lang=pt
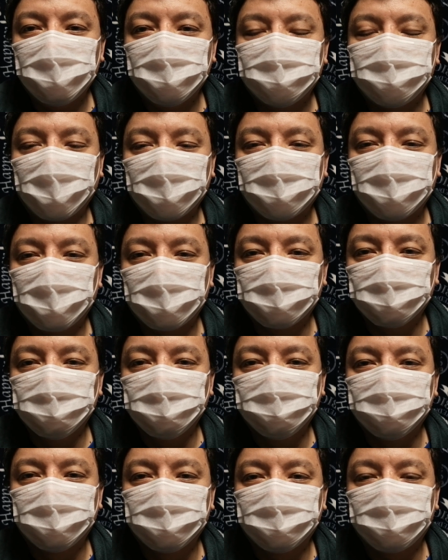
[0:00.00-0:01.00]
eles passaram o
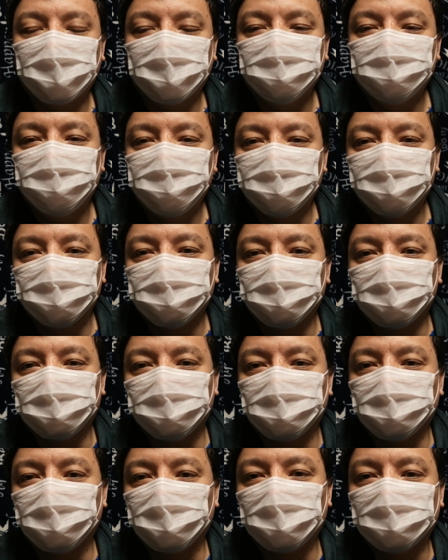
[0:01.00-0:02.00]
número certinho
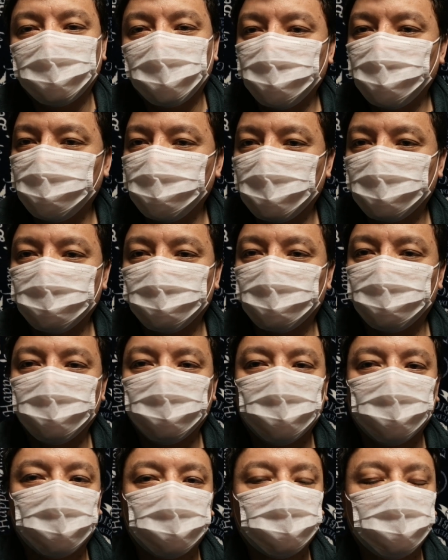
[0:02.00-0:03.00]
do atendimento
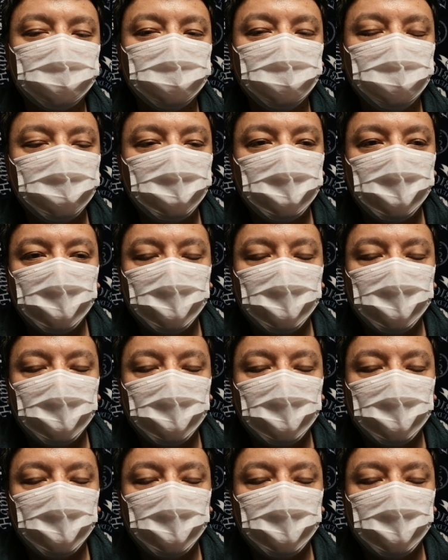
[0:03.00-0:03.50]
sobre corona.